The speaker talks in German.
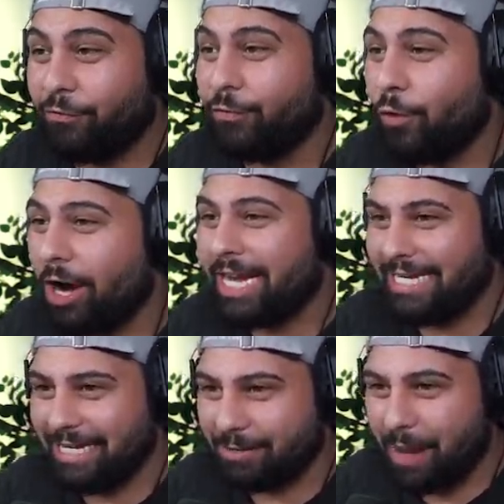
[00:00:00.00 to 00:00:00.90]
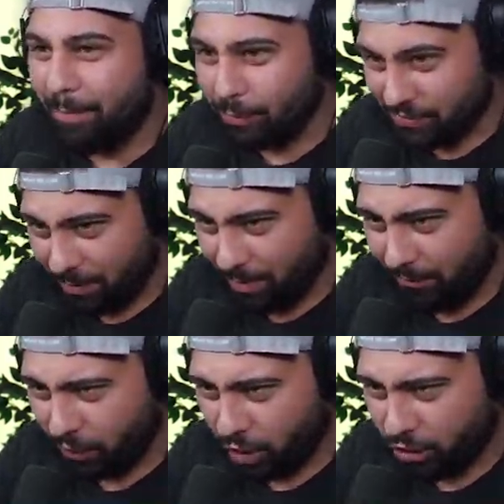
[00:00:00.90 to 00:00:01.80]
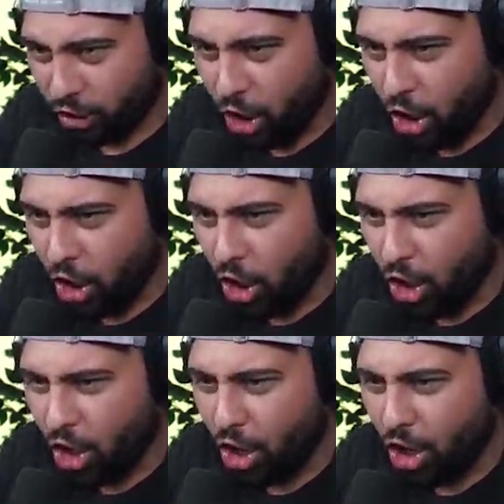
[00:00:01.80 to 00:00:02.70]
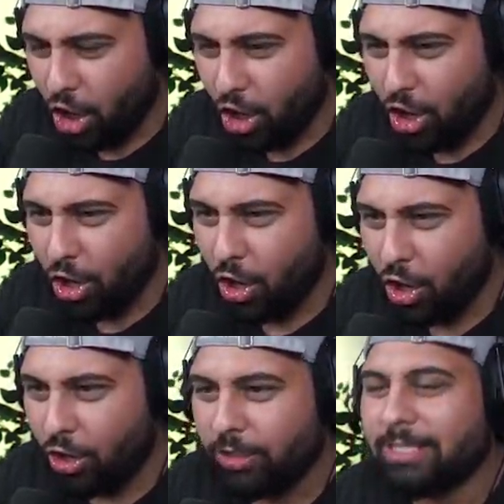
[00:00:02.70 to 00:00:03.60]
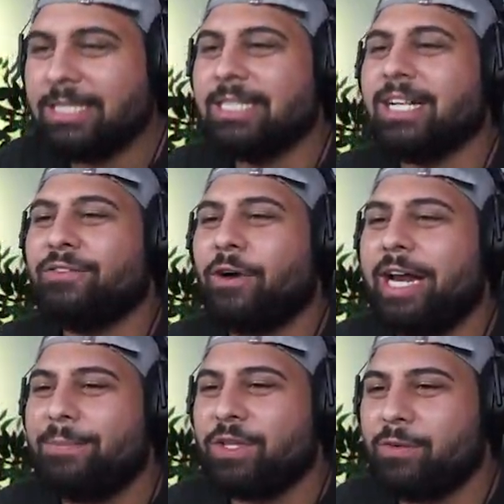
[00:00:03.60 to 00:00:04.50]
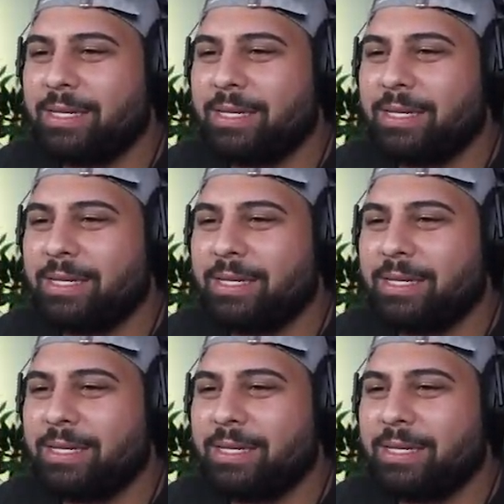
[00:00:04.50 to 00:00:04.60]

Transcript: Rocket League Map. Und zwar mit meinem Freund André. Freunde, ich würde mal